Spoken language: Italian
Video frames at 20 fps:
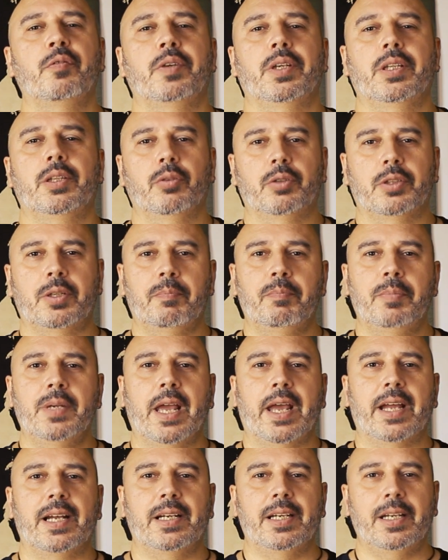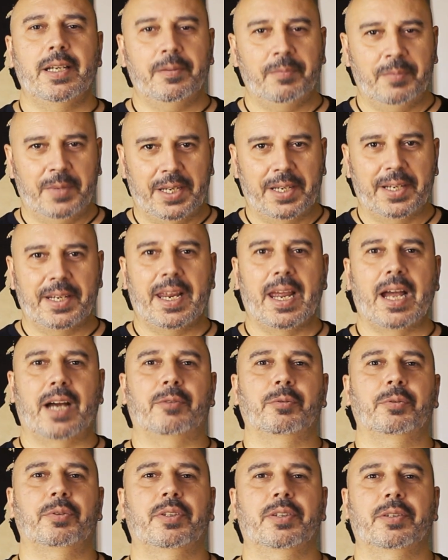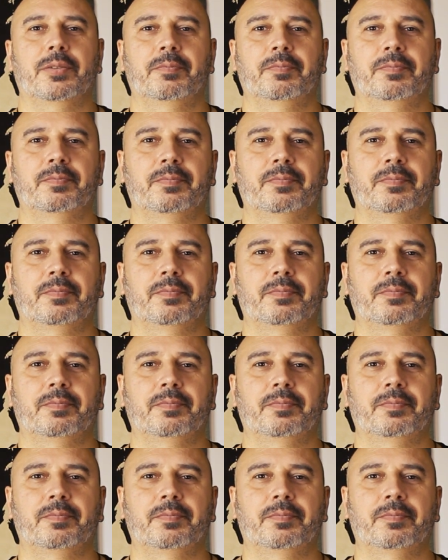video di BL in e out.